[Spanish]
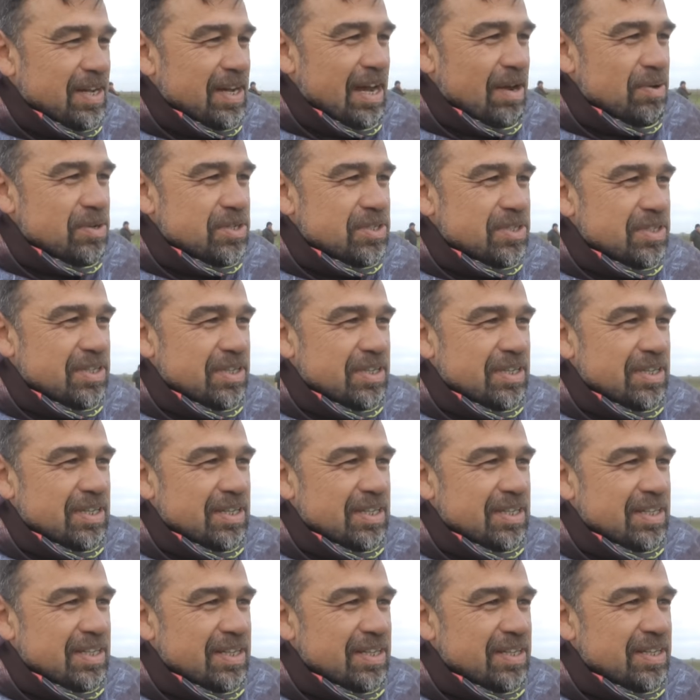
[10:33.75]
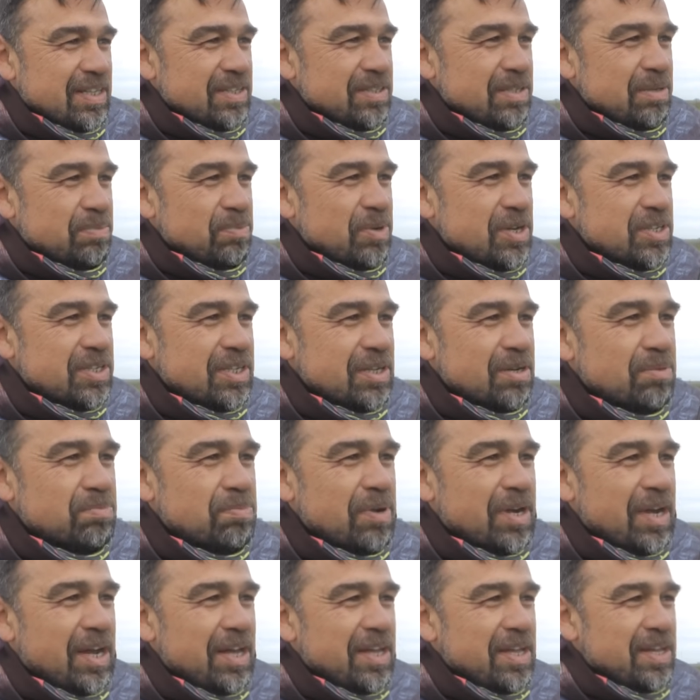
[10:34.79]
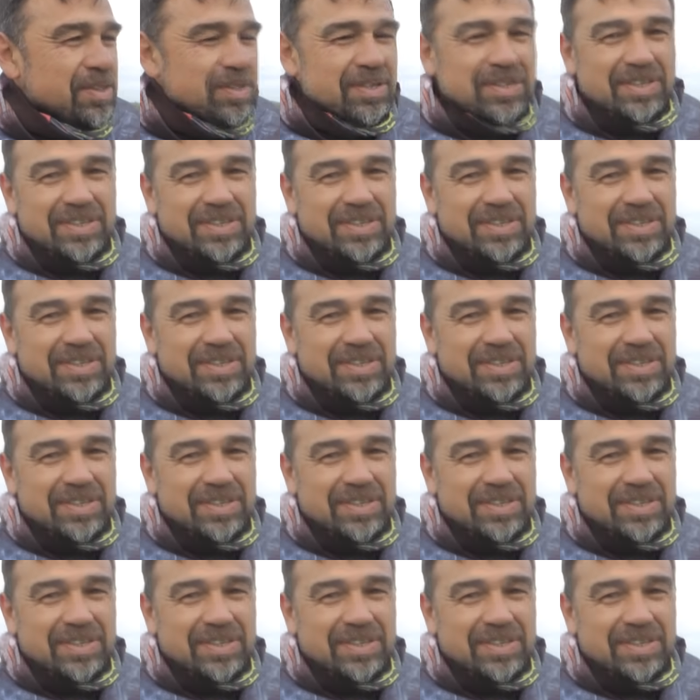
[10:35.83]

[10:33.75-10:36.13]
A ver si, si puede sacar un pescadito.